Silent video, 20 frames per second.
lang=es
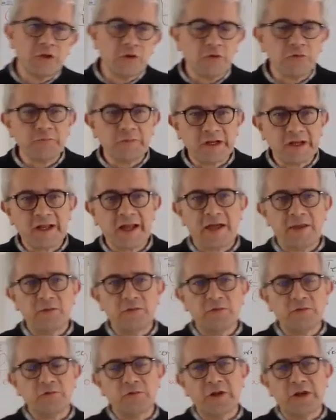de los
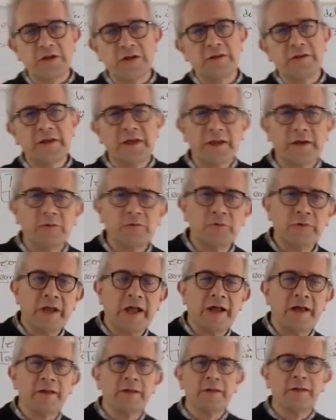mercados durante
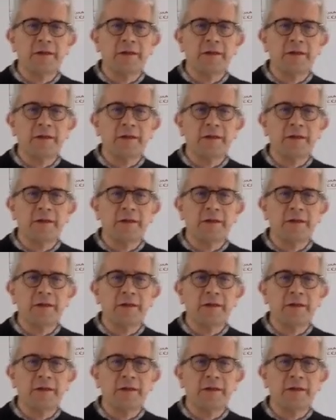una